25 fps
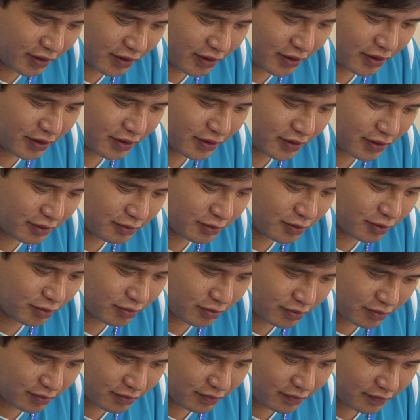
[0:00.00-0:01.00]
cho thanh niên,
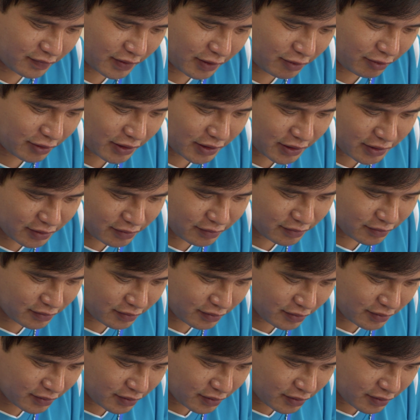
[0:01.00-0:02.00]
mạnh dạn
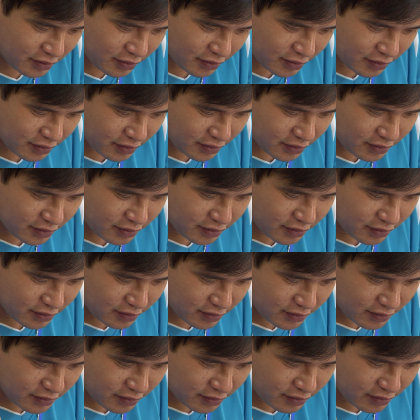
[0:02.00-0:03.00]
giao việc để đoàn
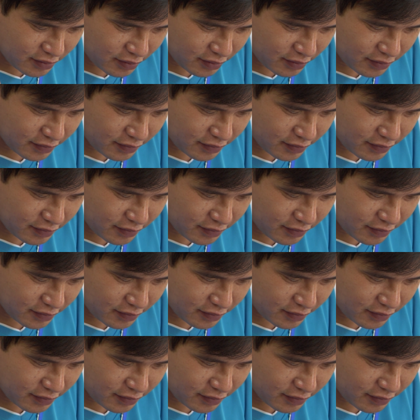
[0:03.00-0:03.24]
viên thanh niên